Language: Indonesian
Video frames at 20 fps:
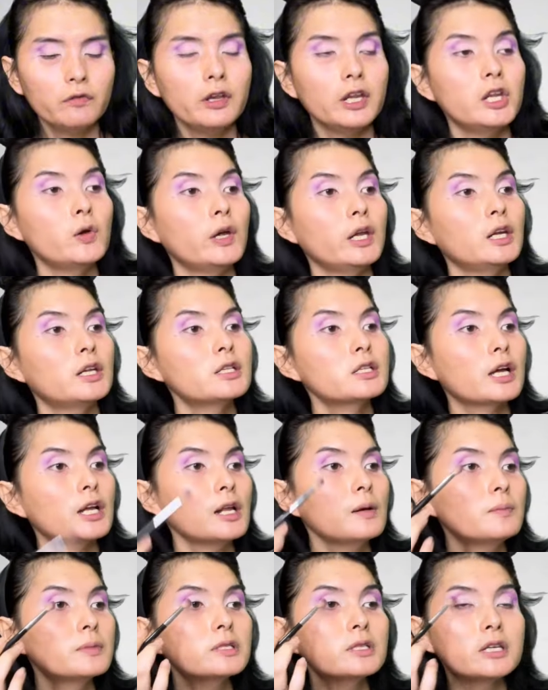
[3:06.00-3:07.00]
video ini
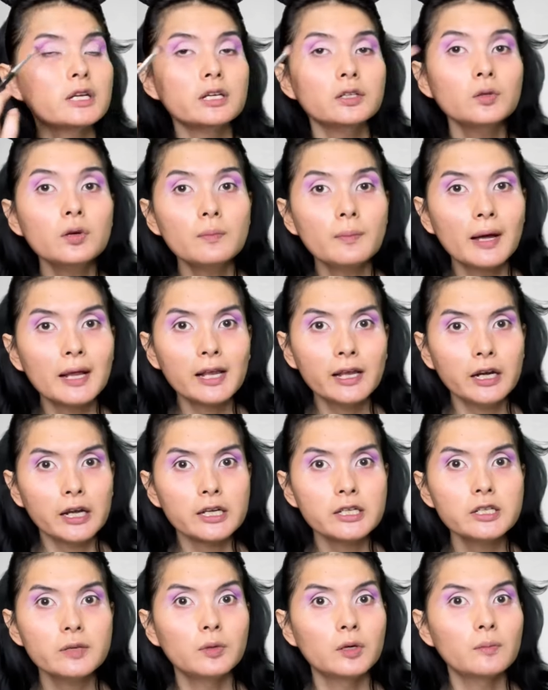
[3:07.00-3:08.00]
sekarang. Mestinya tuh kemarin
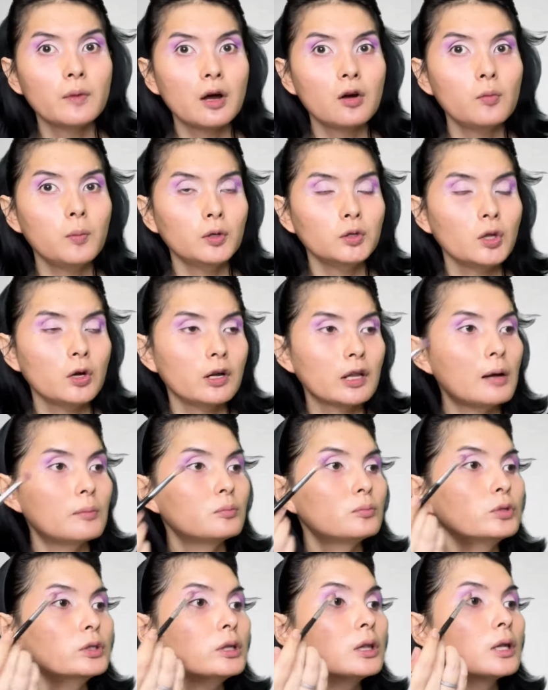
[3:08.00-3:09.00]
ya sebelum aku potong
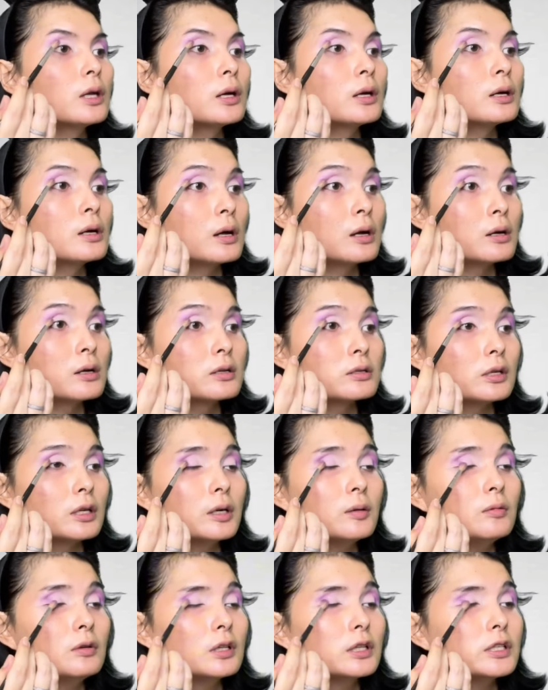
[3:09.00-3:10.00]
rambut.
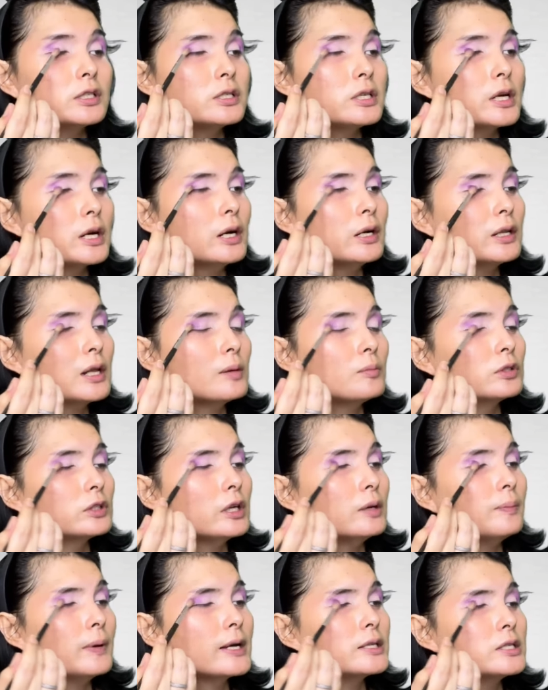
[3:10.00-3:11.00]
Soalnya Morticia kan
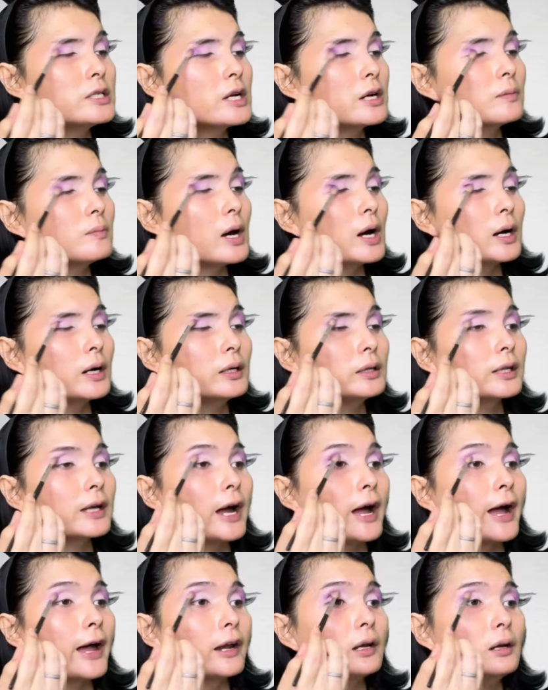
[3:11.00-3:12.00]
rambutnya panjang banget
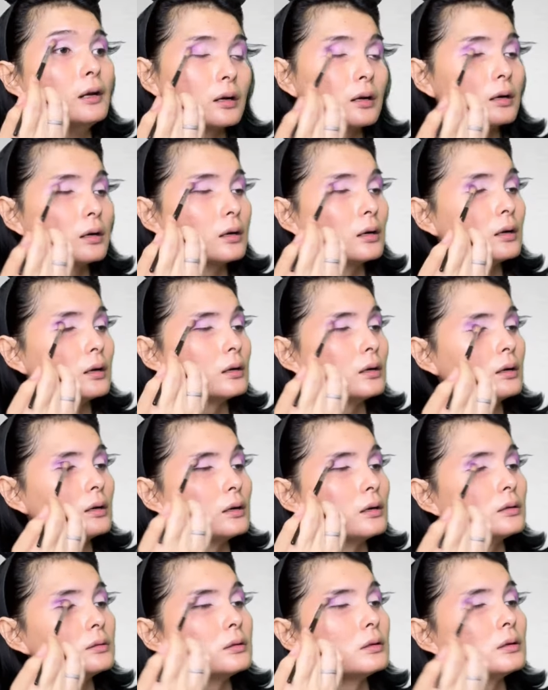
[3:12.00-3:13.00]
kan.
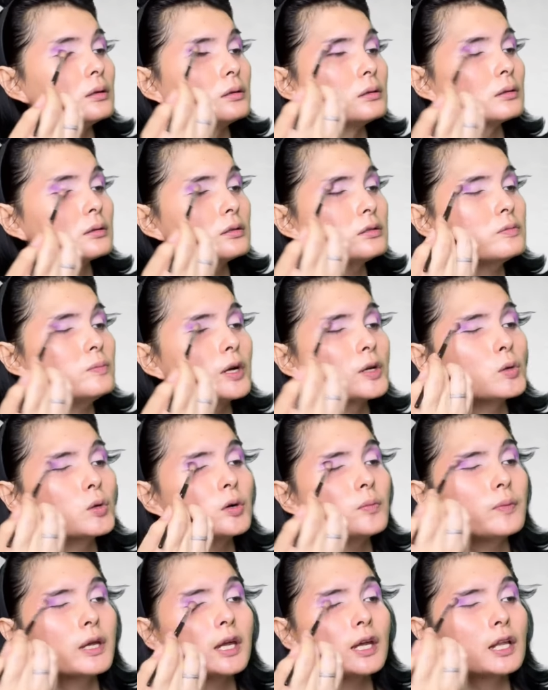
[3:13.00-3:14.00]
Terus baru
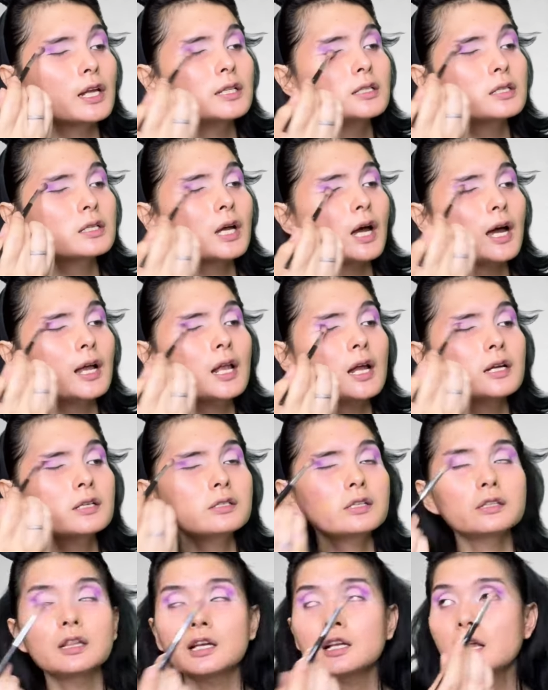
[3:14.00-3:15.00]
kepikiran sekarang
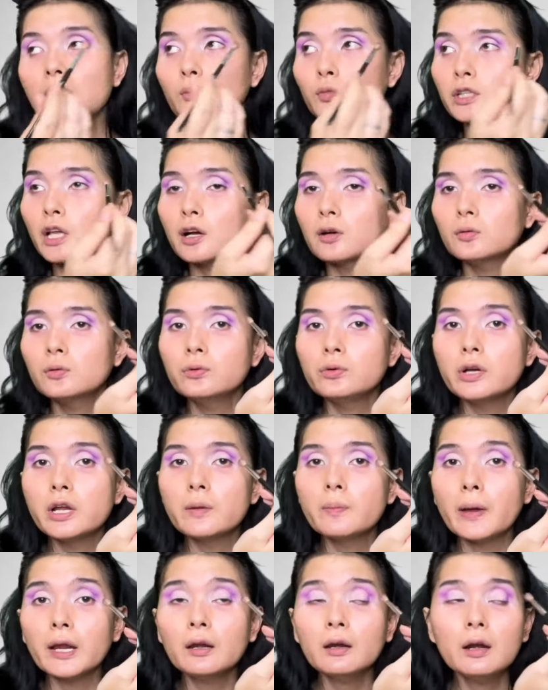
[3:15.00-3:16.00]
setelah rambut aku udah
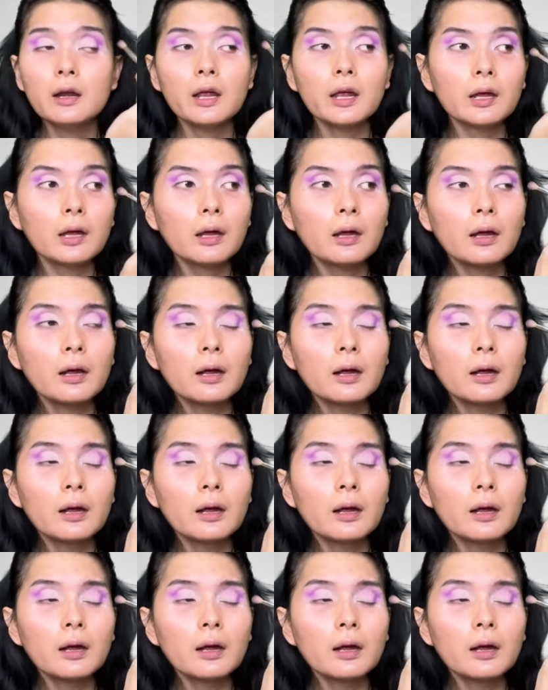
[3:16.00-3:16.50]
pendek.